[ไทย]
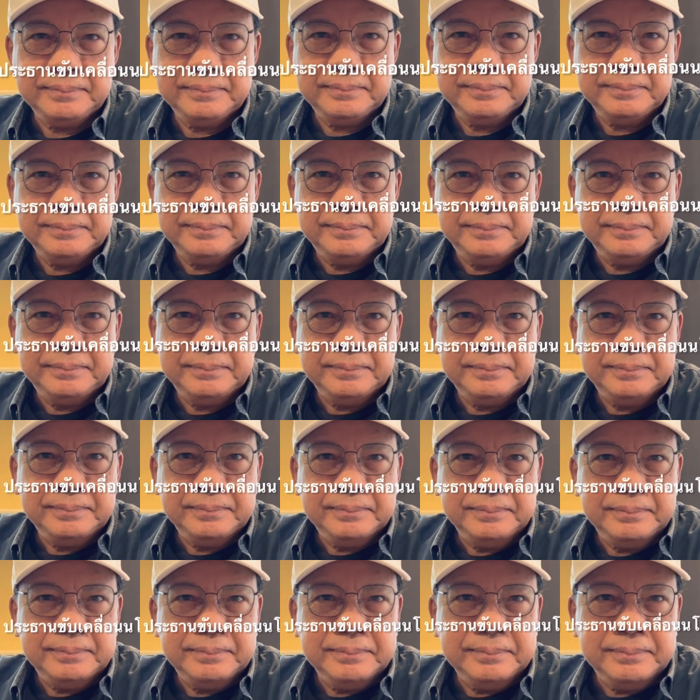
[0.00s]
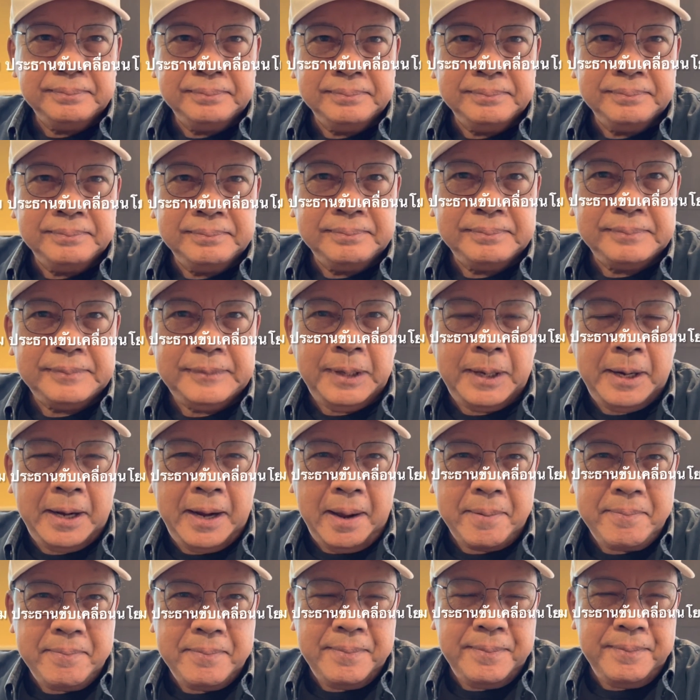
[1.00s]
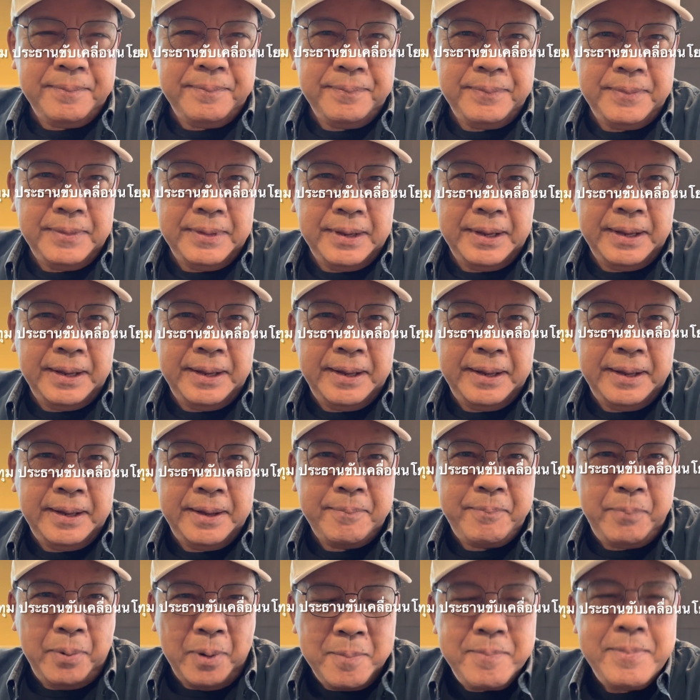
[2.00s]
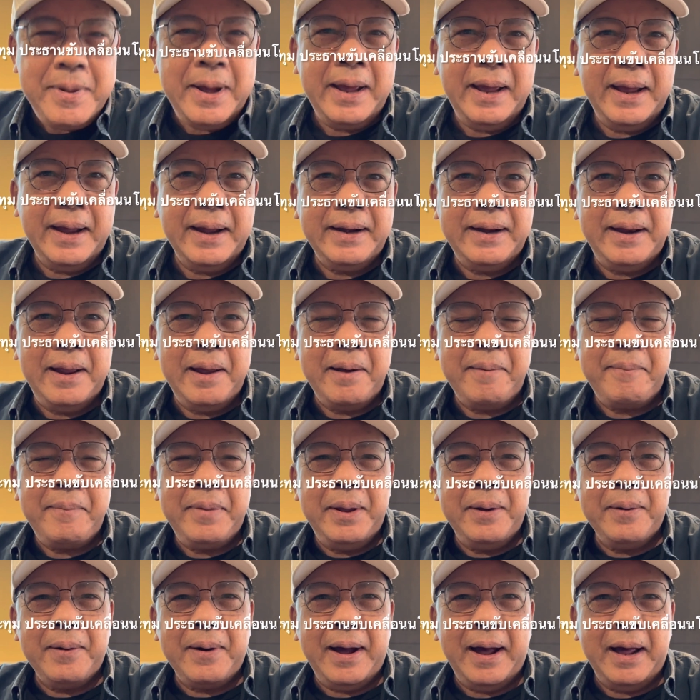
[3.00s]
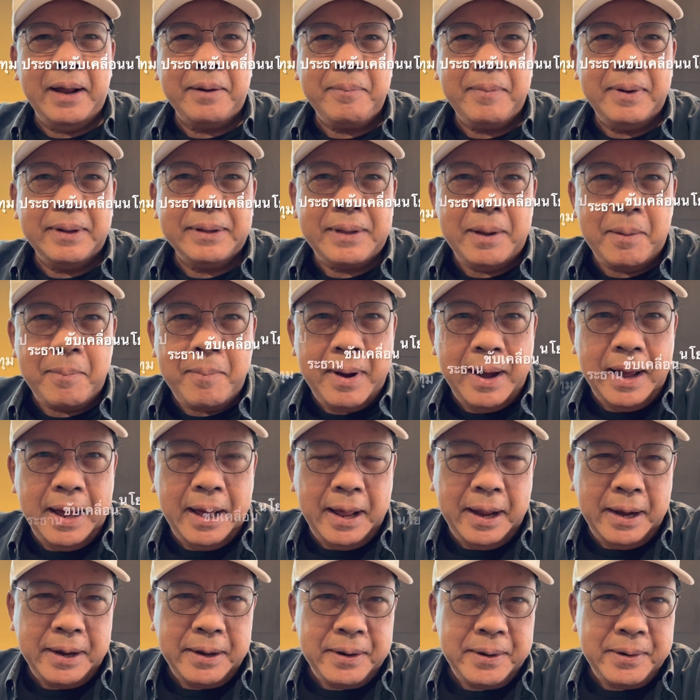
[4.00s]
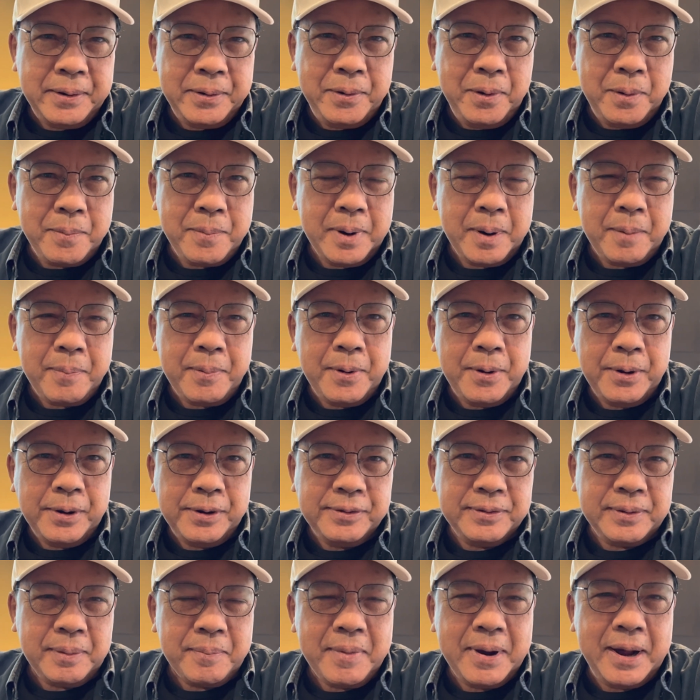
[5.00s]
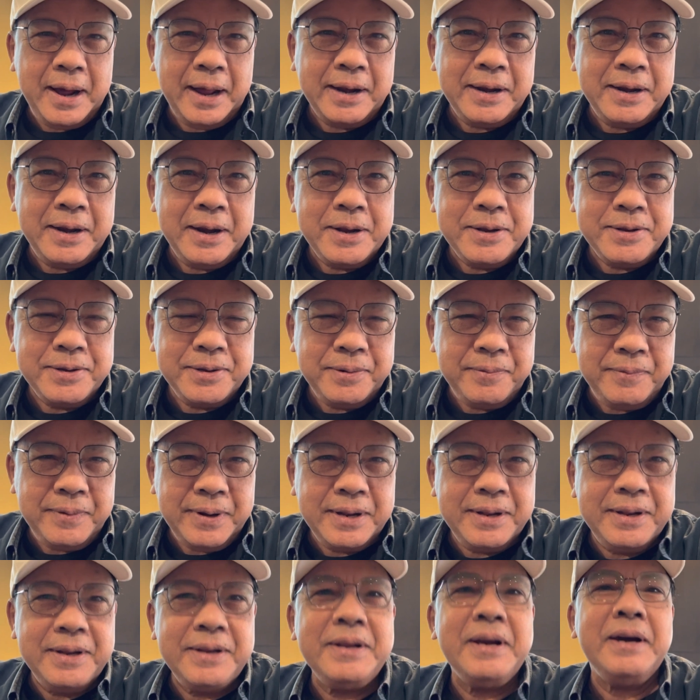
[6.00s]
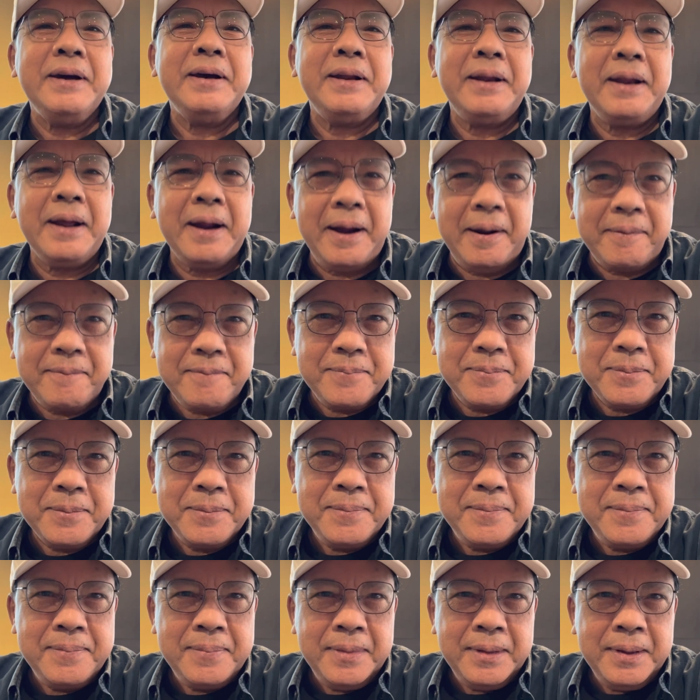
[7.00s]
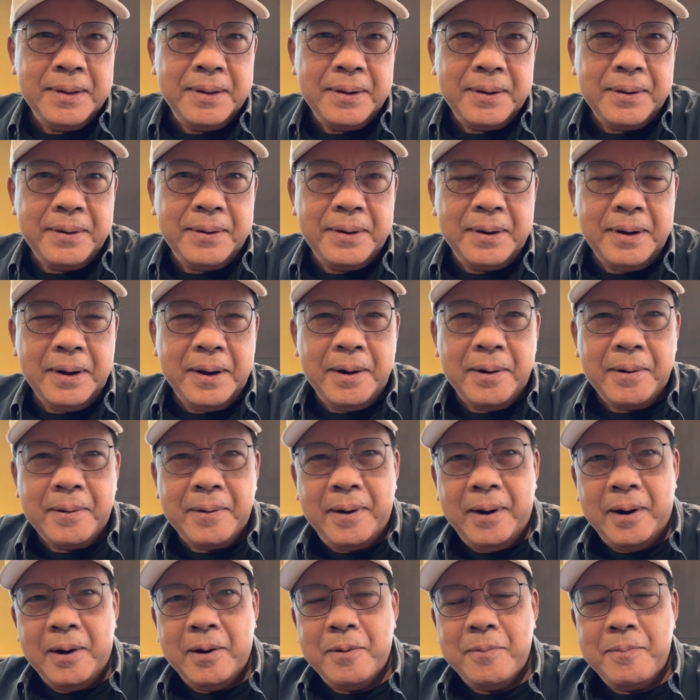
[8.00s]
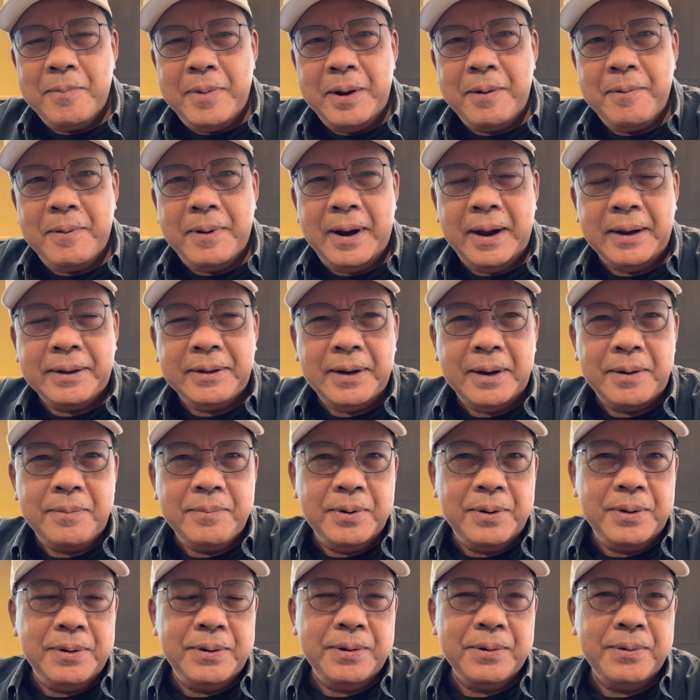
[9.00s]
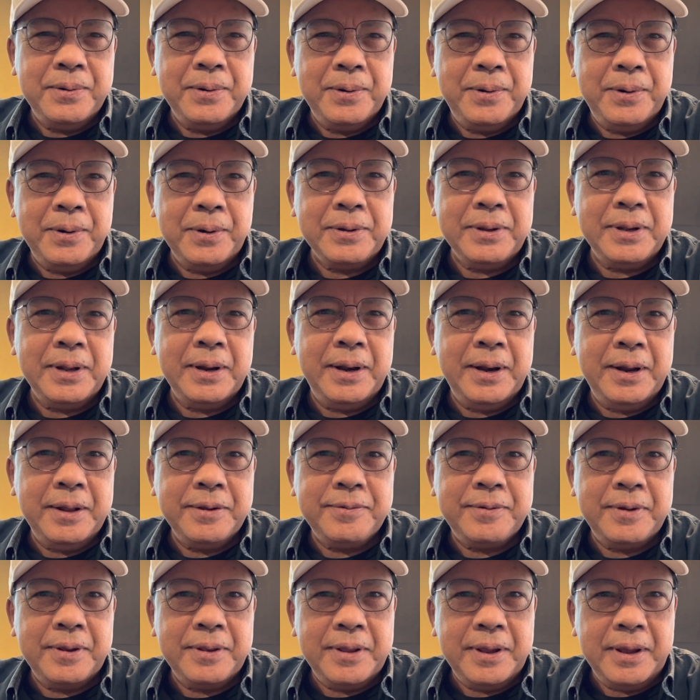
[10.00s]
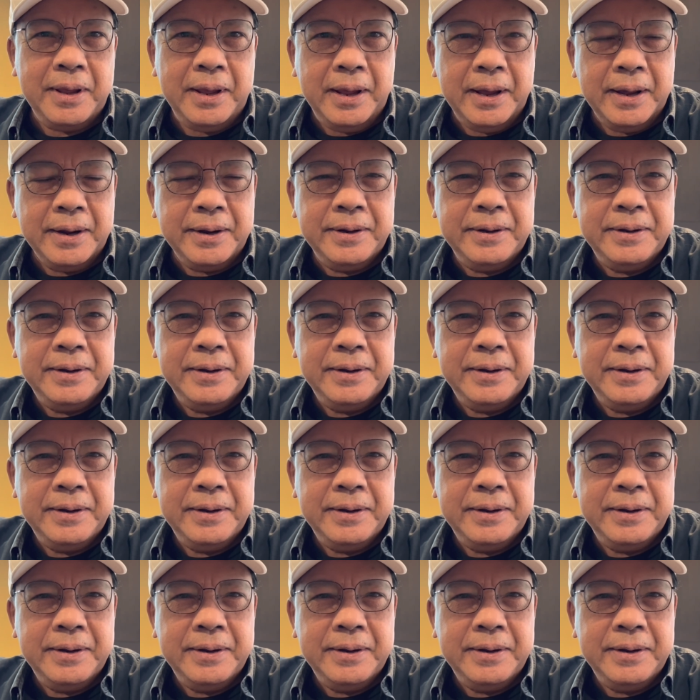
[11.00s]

เล่าให้ฟังนะครับผม ครับ ผมเองเนี่ยมีโอกาสมาทำงาน ร่วมกับคนสำคัญในชีวิตเยอะนะครับ คนเก่าๆ ไม่ว่าท่านบุญชูโรจนสเทถียน